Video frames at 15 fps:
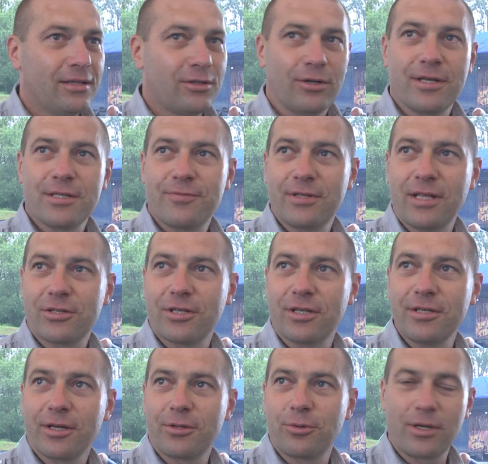To jest
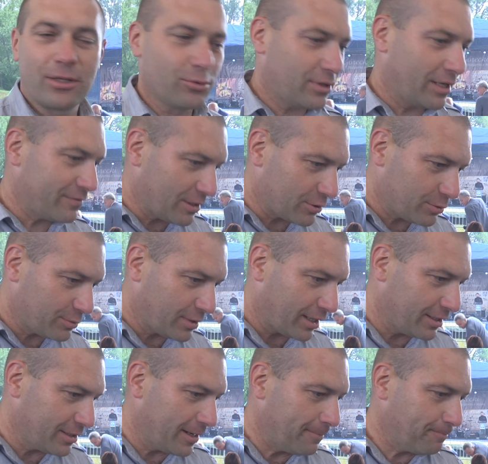wydarzenie, które tutaj w naszym
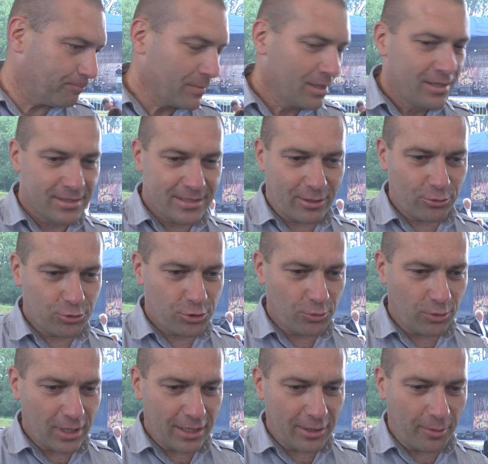terenie
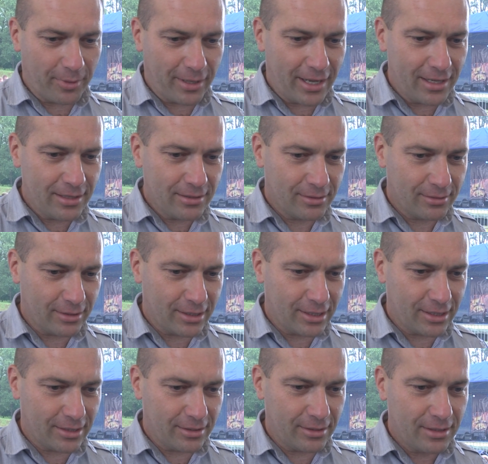zagościło na dobre.
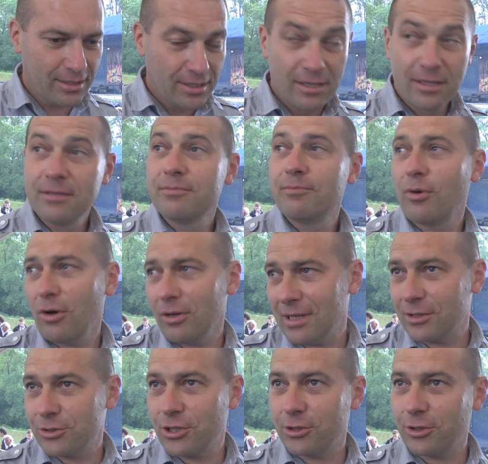E,
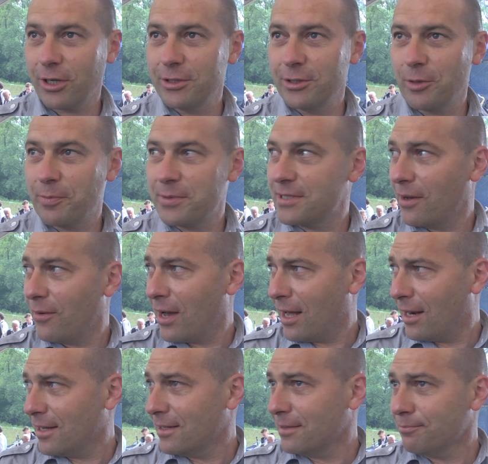pogoda tu się trochę nie dopisała,
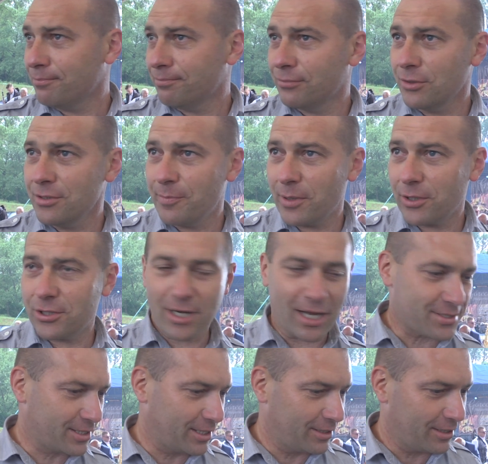ale to nie pierwszy
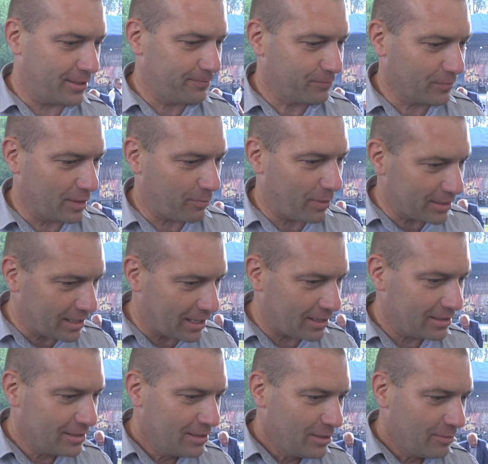raz, kiedy pada
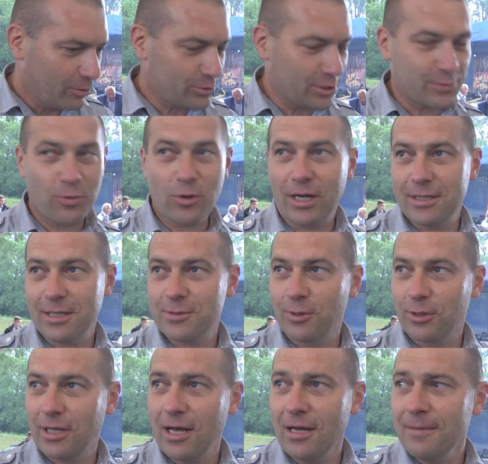podczas pukania
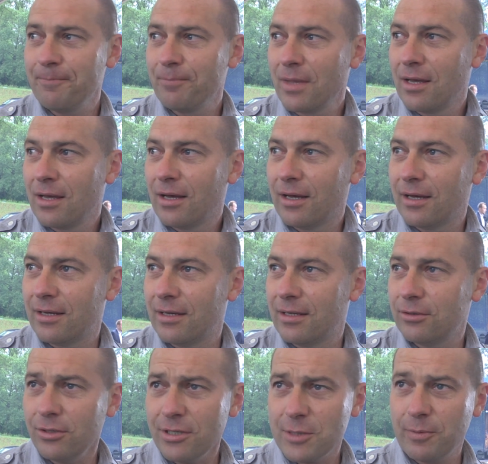złota.
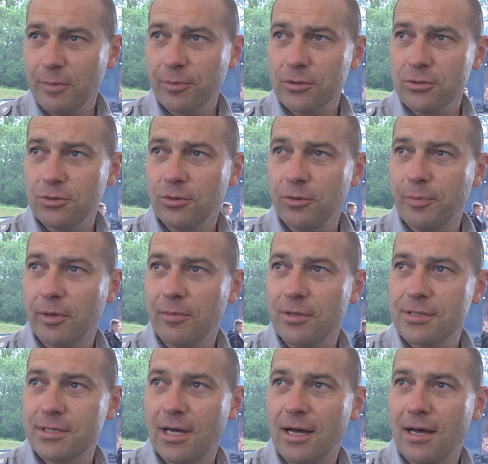E, to jest po prostu
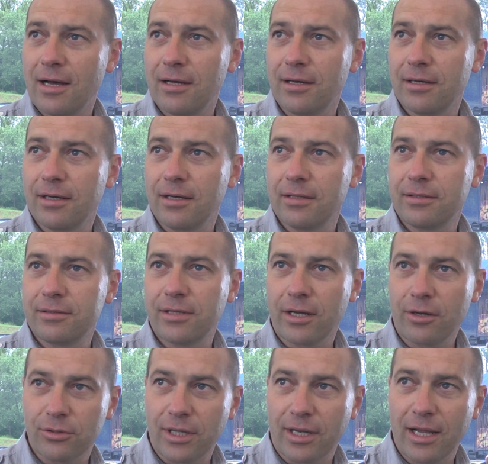promocja e,
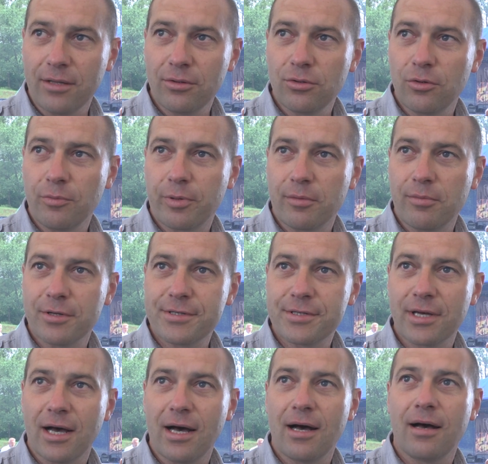tego terenu,
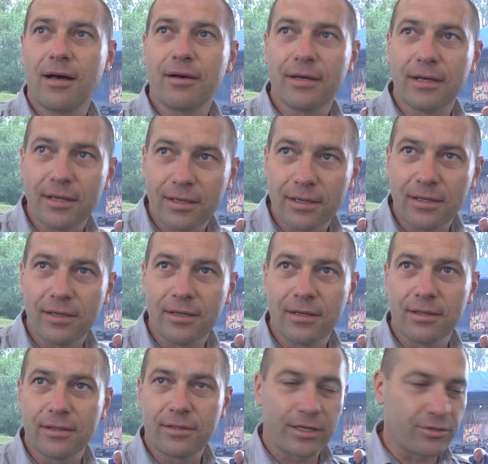promocja
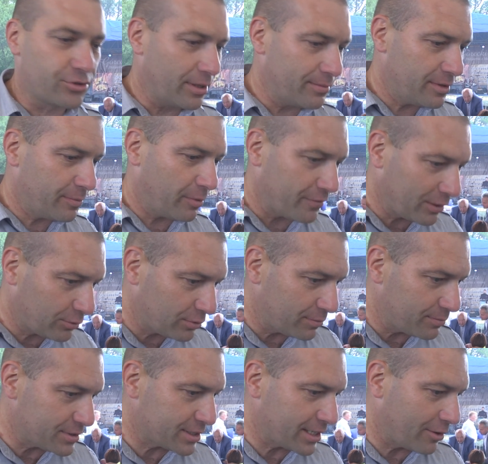e, tej ziemi, powiatu
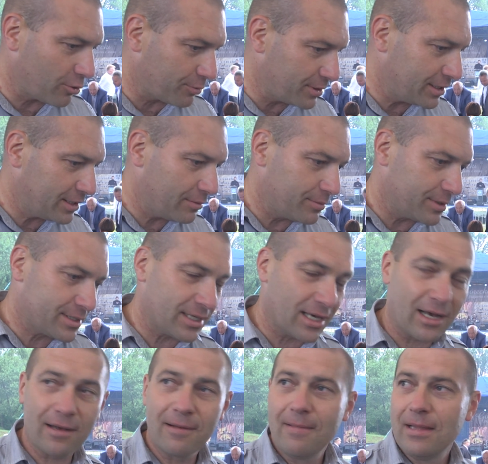dębickiego, gminy
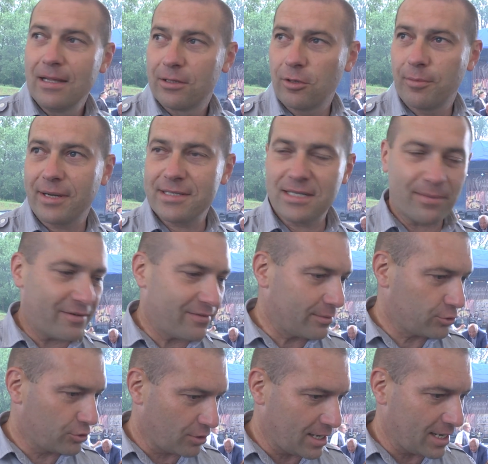Dębica. Dobra zabawa
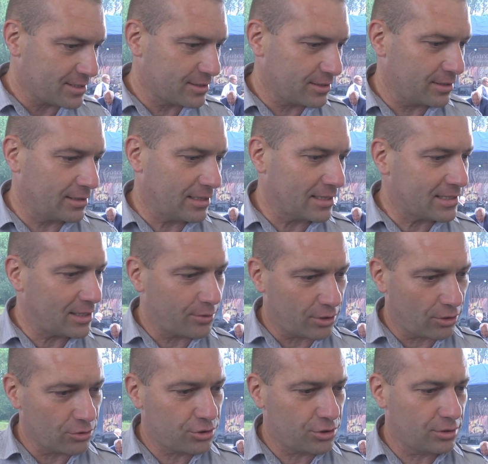przy okazji dla całych
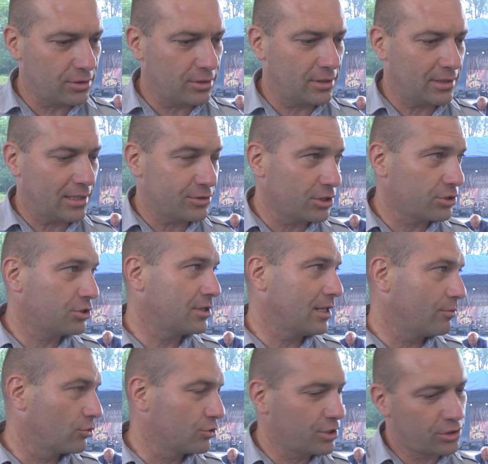rodzin, dla dzieci,
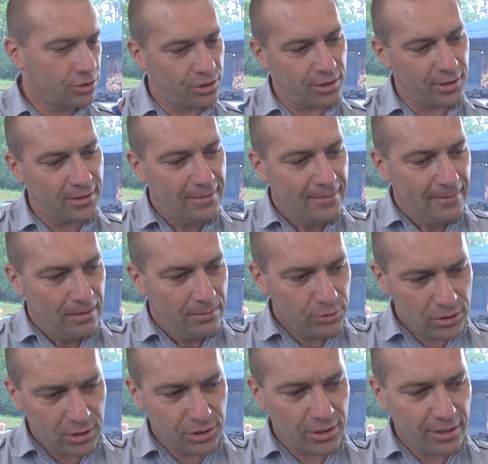dla młodzieży.
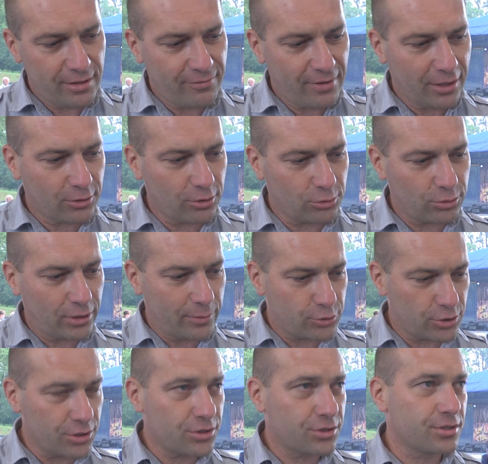Myślę, że warto tutaj
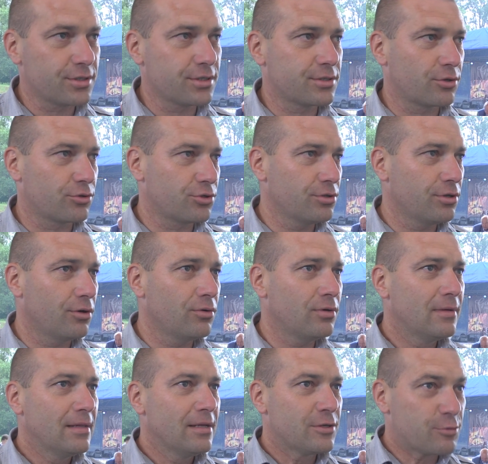przyjść z rodziną,
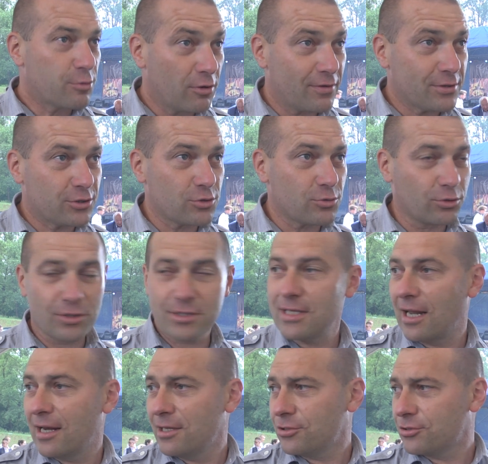spróbować to złoto
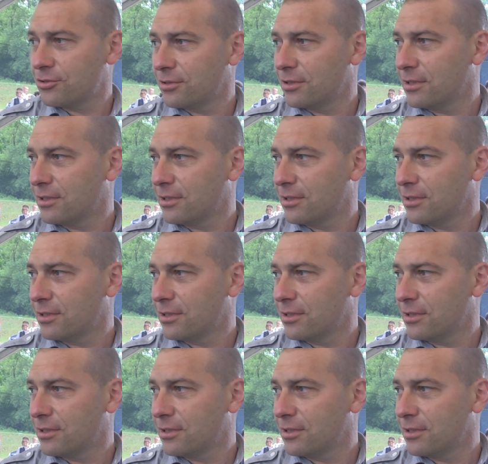znaleźć,